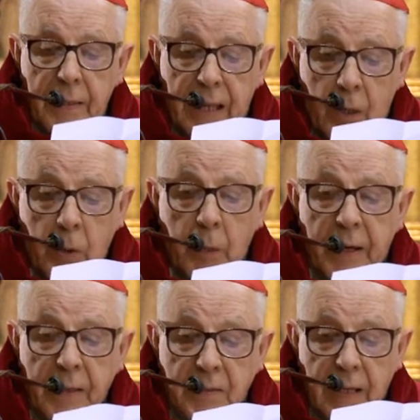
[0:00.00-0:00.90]
de la
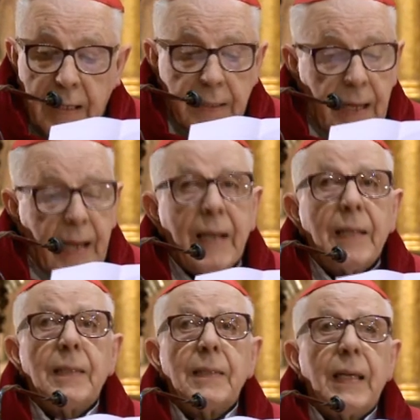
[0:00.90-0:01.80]
universalidad,
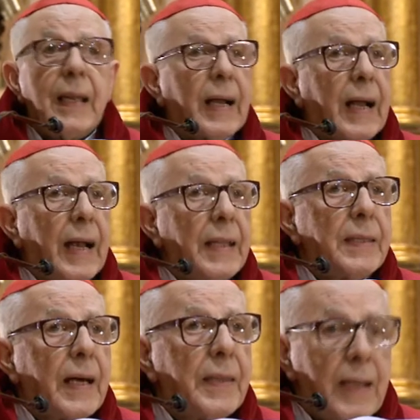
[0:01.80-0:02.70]
de la
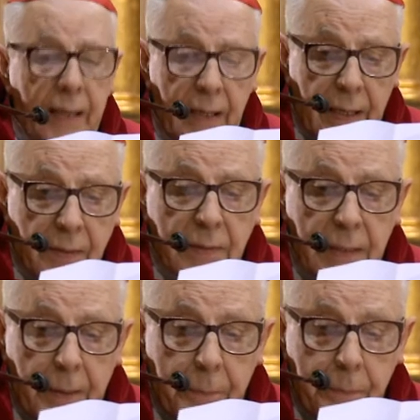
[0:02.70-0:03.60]
caridad de la Iglesia.